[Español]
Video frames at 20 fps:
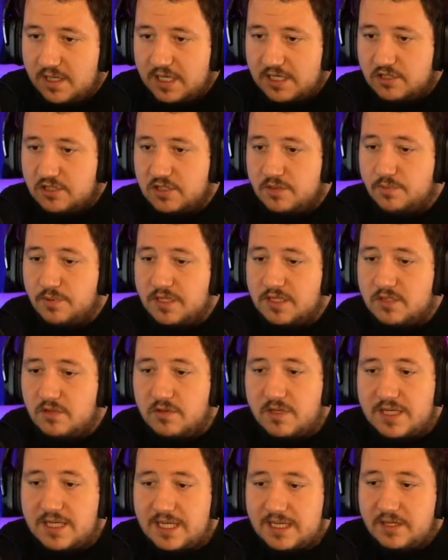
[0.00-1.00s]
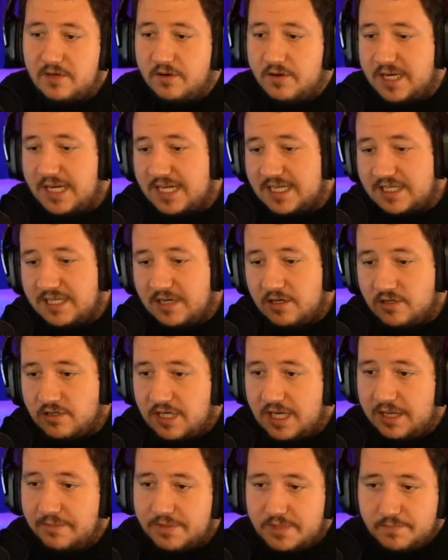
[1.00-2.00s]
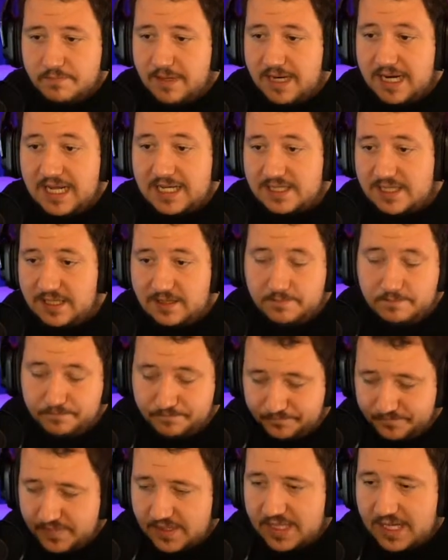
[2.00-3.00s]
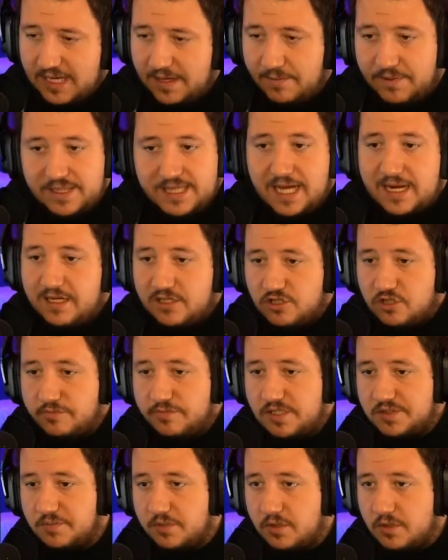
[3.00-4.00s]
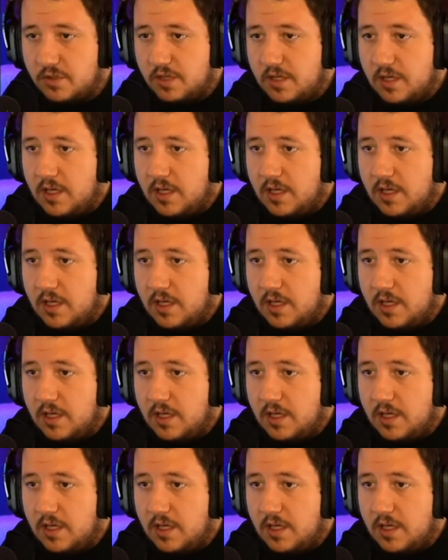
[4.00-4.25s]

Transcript: esto se puede excluir categorías en los clips para así evitar esto mismo.